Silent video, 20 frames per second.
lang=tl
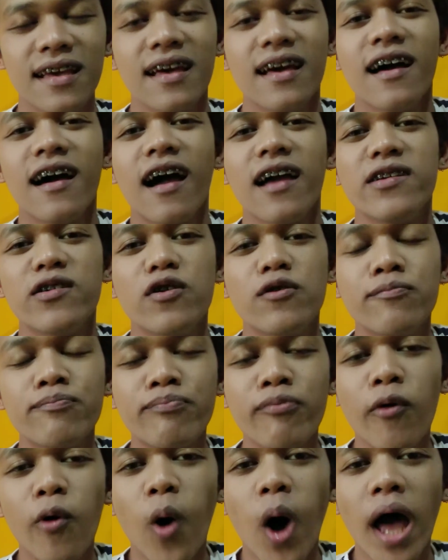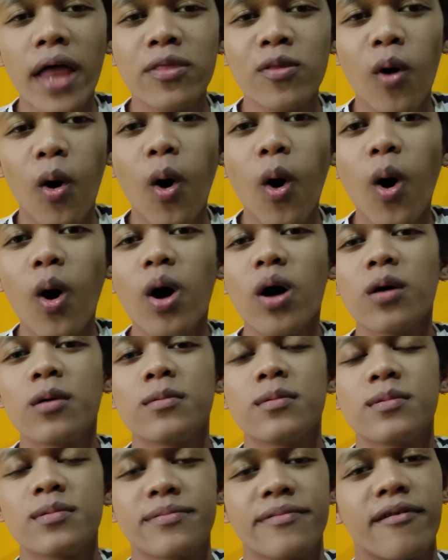Yun po ano.
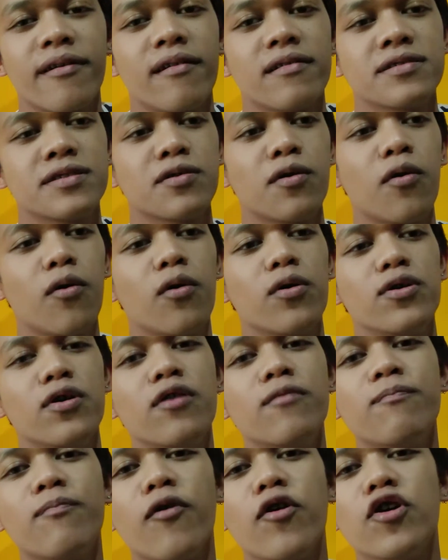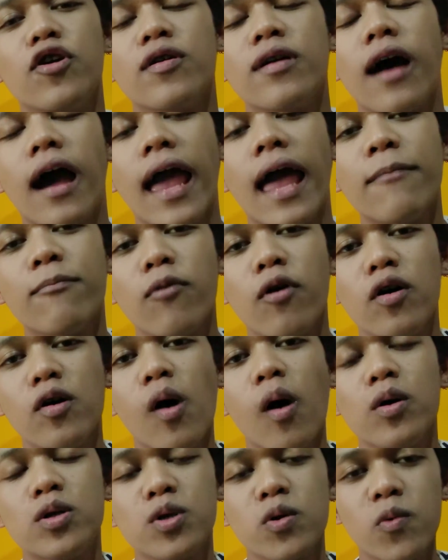So, yun po yung end audio
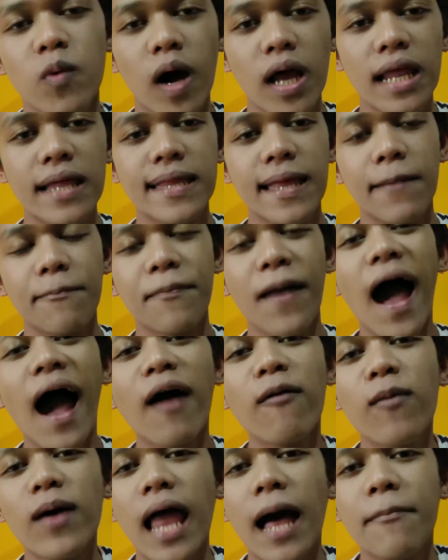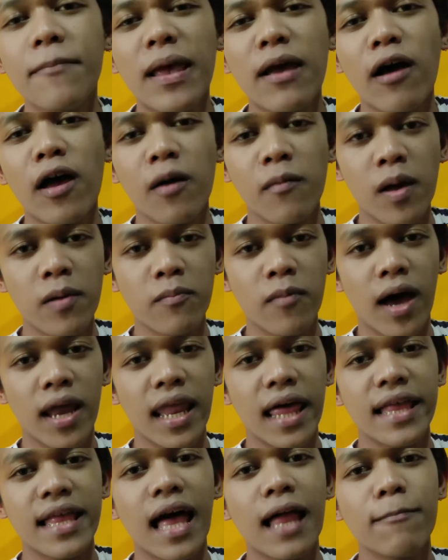quality. Pag walang BYMM man,
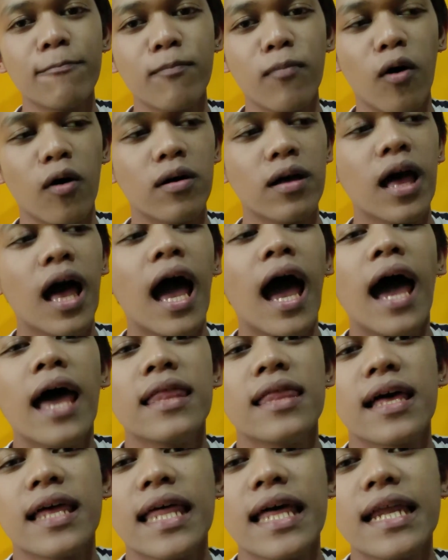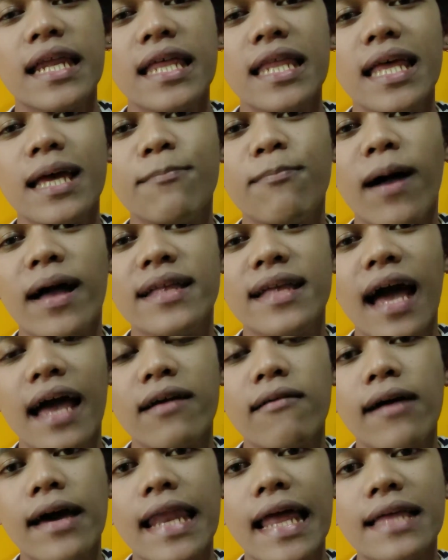anyan po, naririnig ba niya yung
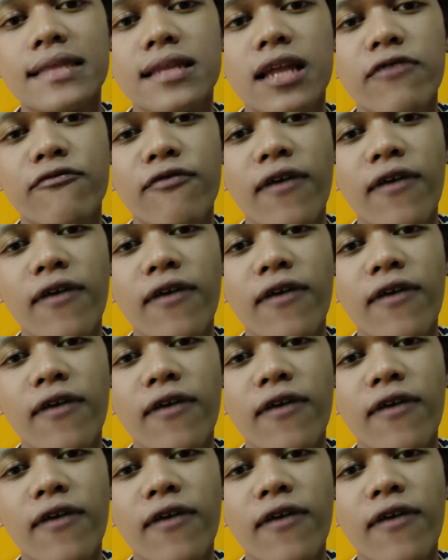electric fan?